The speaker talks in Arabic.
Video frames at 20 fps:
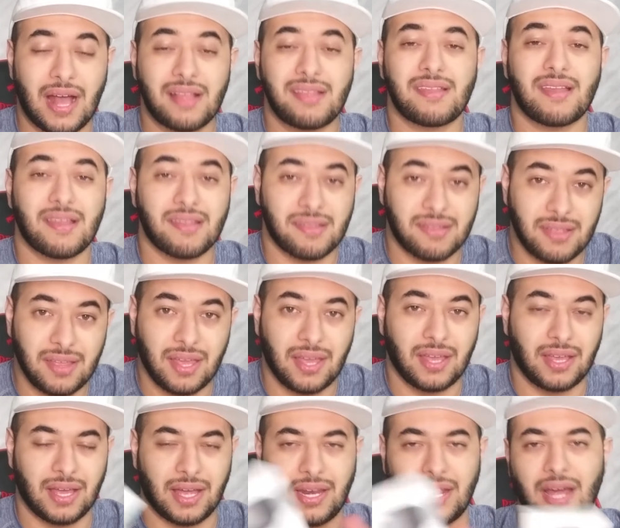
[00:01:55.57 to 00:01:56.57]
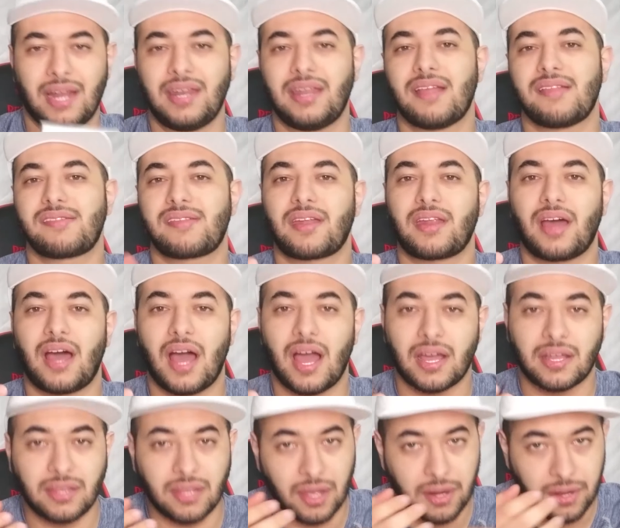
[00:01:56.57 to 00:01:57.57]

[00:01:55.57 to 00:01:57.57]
اس اس دي يعني عندنا سرعه اكثر